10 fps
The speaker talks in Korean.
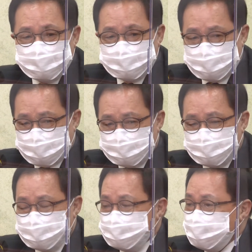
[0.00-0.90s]

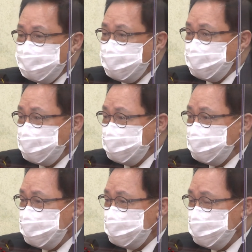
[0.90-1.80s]
차질 없이
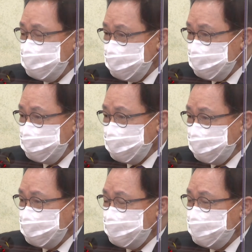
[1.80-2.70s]
해나오는데 그
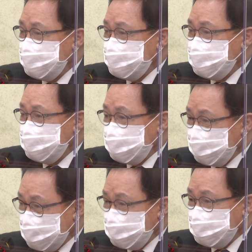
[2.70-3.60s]
중심에 이낭희
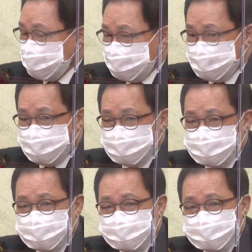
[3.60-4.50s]
대표님이
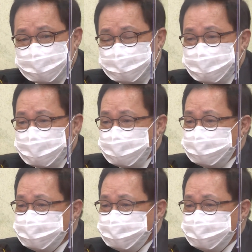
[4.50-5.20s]
계셨습니다.